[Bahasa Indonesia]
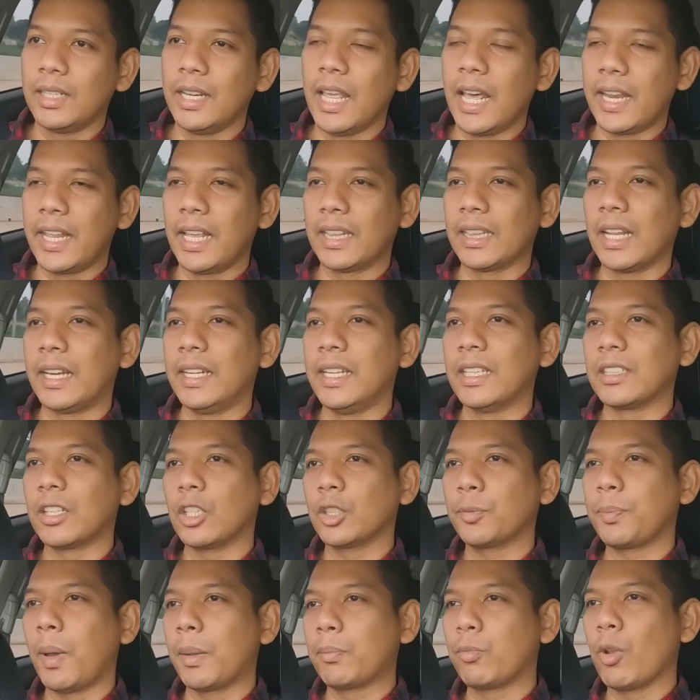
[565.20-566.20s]
Dari yang tadinya
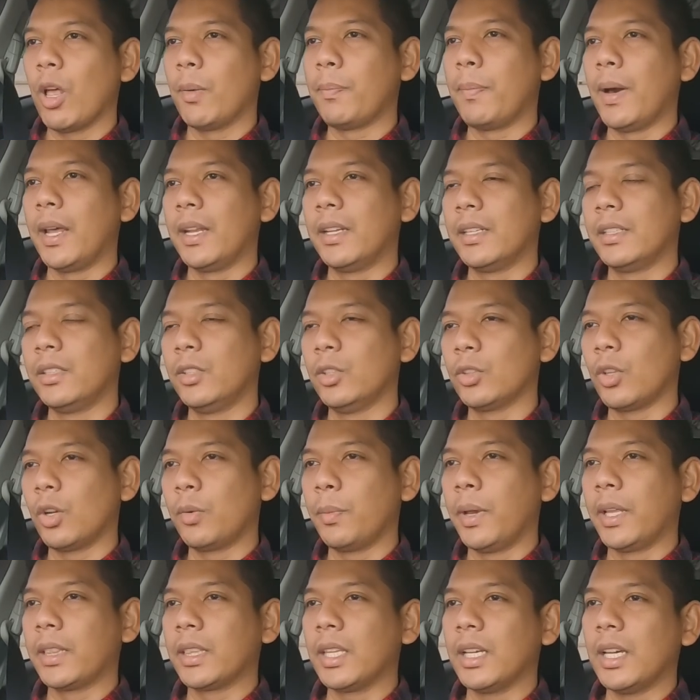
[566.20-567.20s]
148
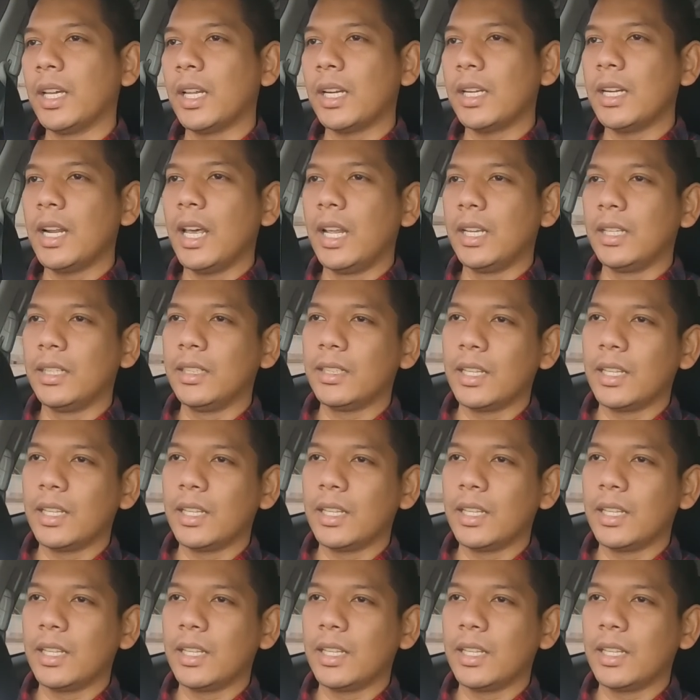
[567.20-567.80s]
Nm dan